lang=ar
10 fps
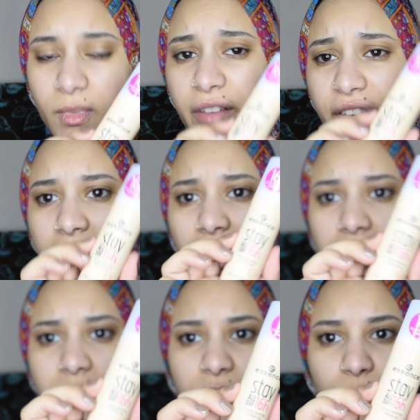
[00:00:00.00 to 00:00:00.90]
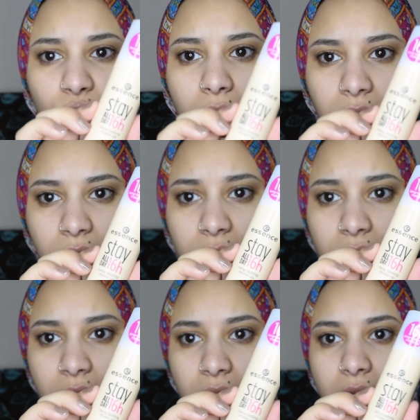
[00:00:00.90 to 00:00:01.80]
فلقيت ان دي مظبوطه اكتر
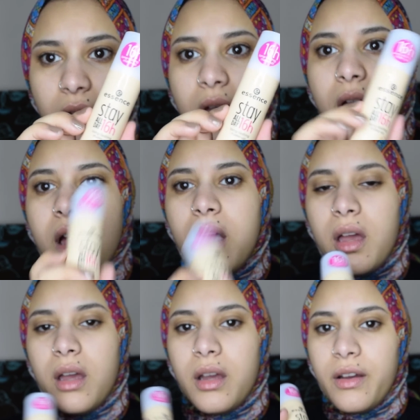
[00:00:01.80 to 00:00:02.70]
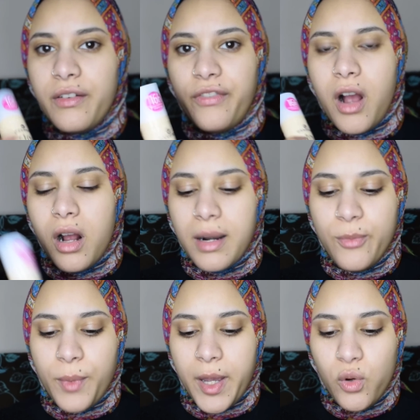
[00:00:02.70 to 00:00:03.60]
آه، فهجربه
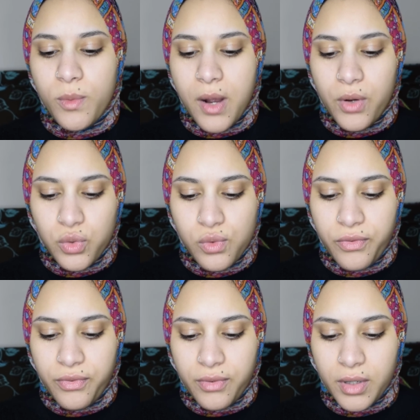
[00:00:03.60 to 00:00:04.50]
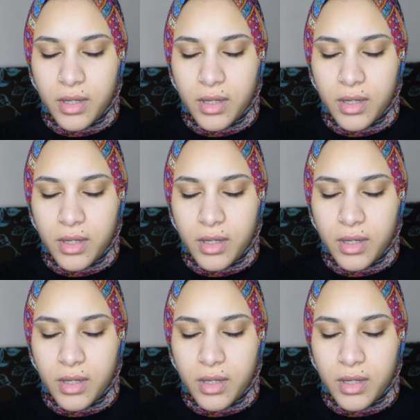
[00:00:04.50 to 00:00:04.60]
معاكم بقى واشوف